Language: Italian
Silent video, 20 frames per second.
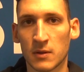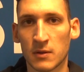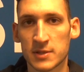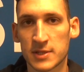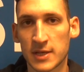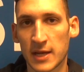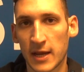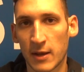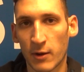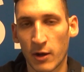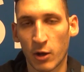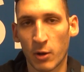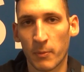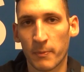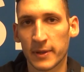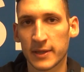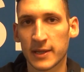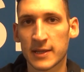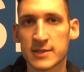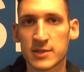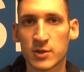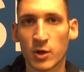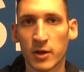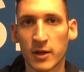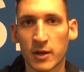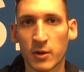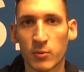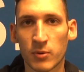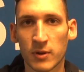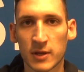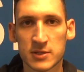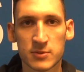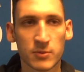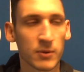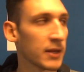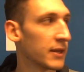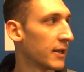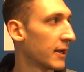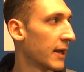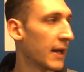Sì, è una competizione in cui le
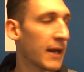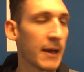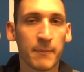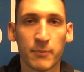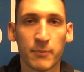squadre